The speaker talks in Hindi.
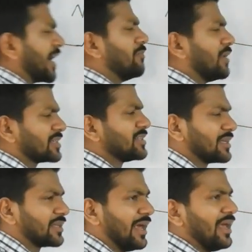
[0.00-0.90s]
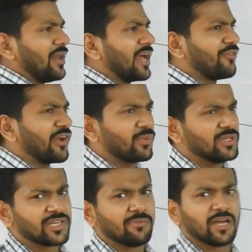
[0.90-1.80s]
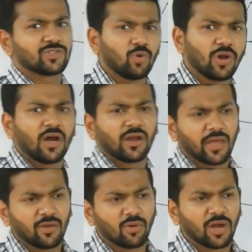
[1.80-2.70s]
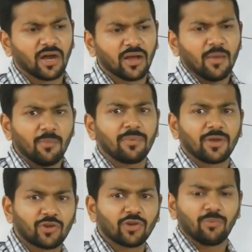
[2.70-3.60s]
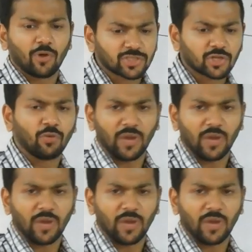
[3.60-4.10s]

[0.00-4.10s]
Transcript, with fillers: टाइम लग जाता है लाइक like फ्रीक्वेंसी मैच होगा नहीं होगा मे बी क्योंकि बहुत स्लो